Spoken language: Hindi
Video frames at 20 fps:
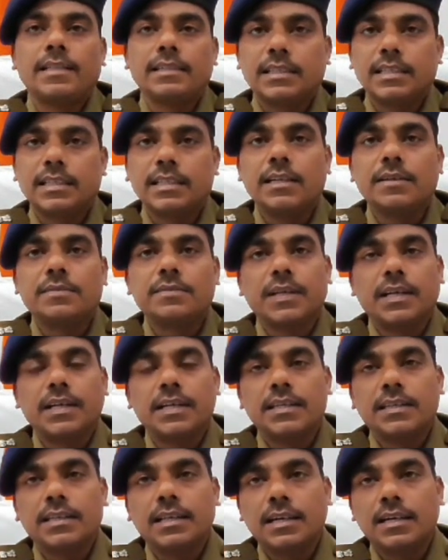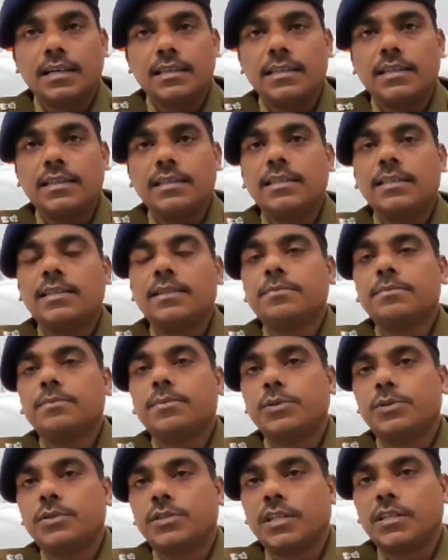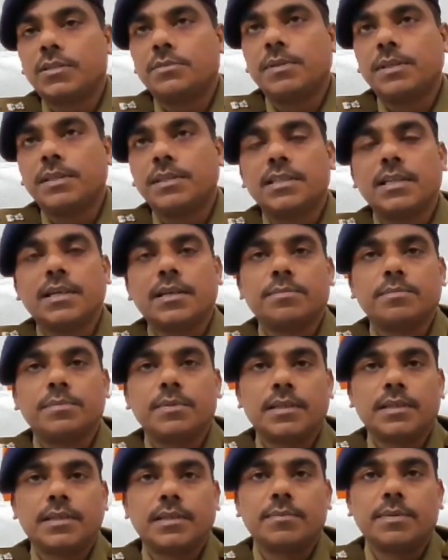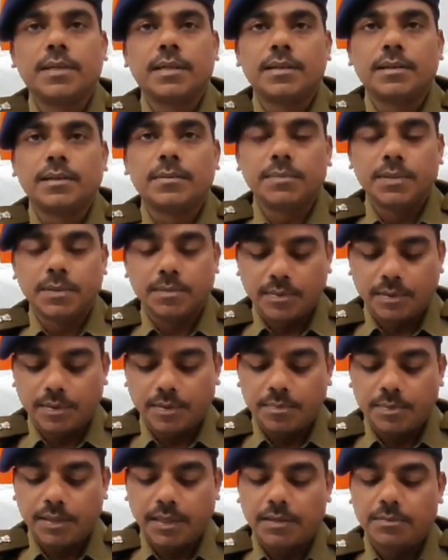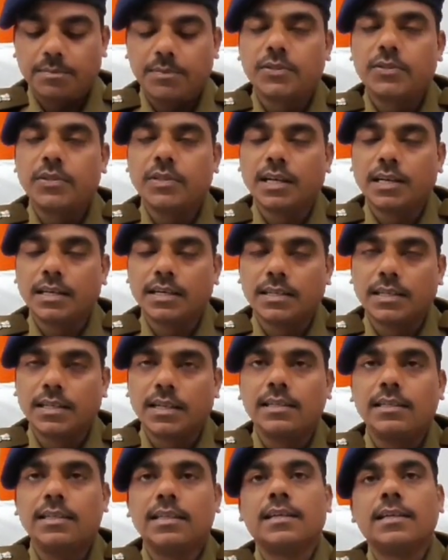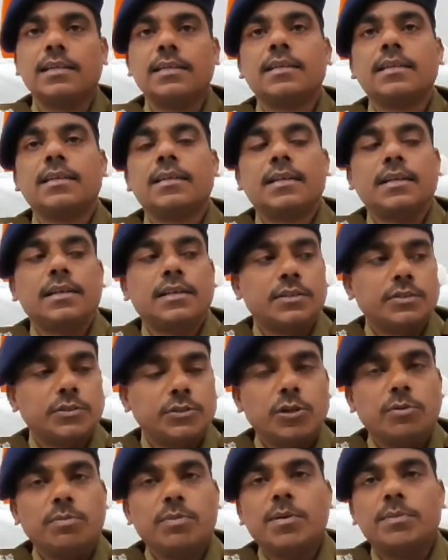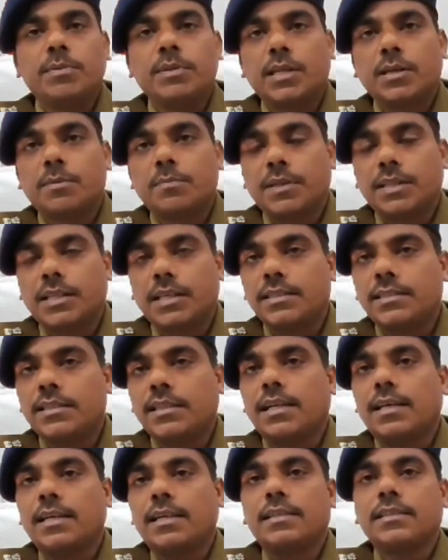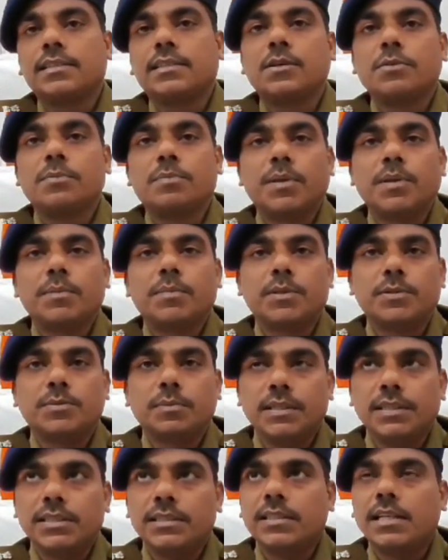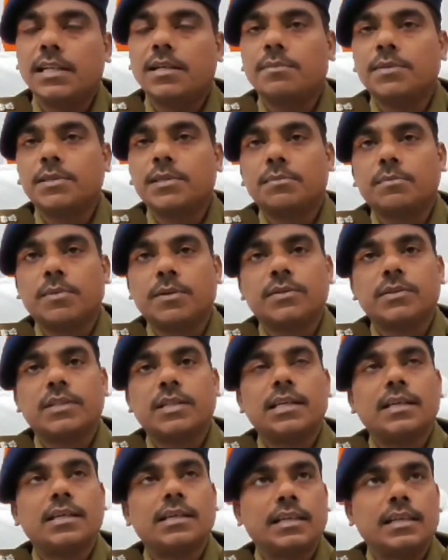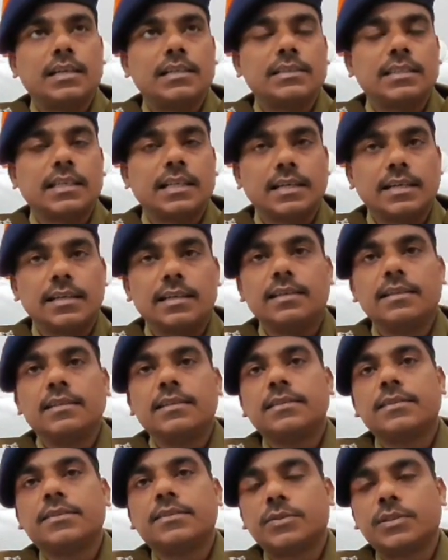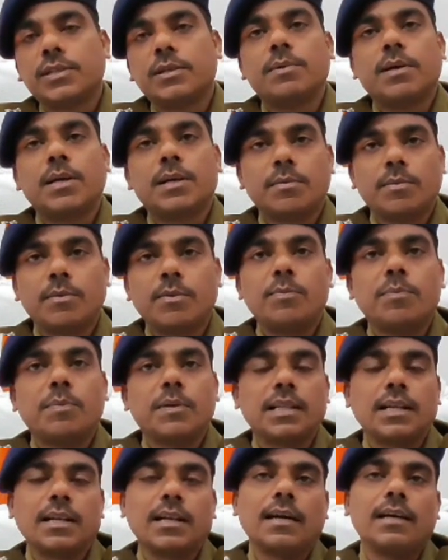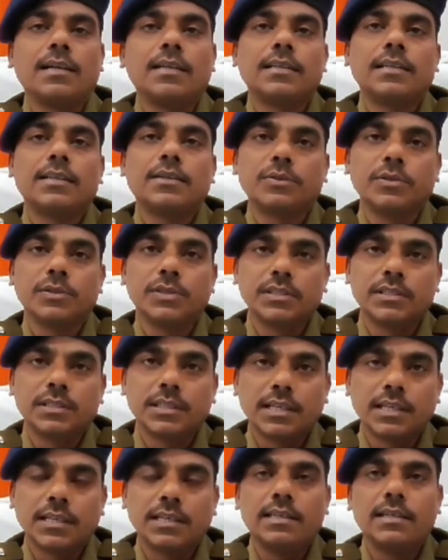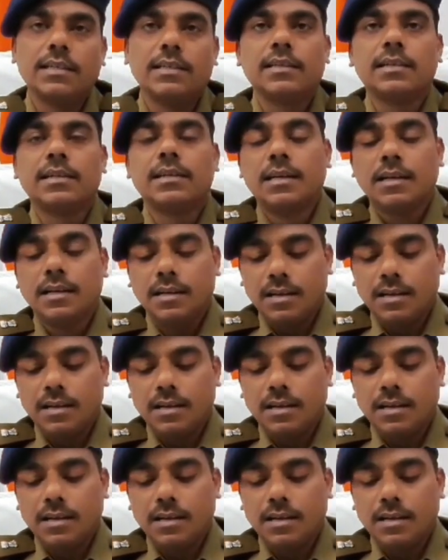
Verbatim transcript: इसकी गिरफ्तारी कर ली गई है पूछताछ में इसने अपना अपना अपराध भी स्वीकार कर लिया है जो हमें अभी तक पता चला है इसके ऊपर मधुबनी जिला में संभवतः एक केस है उसके बारे में हम लोग पता लगाने की कोशिश कर रहे हैं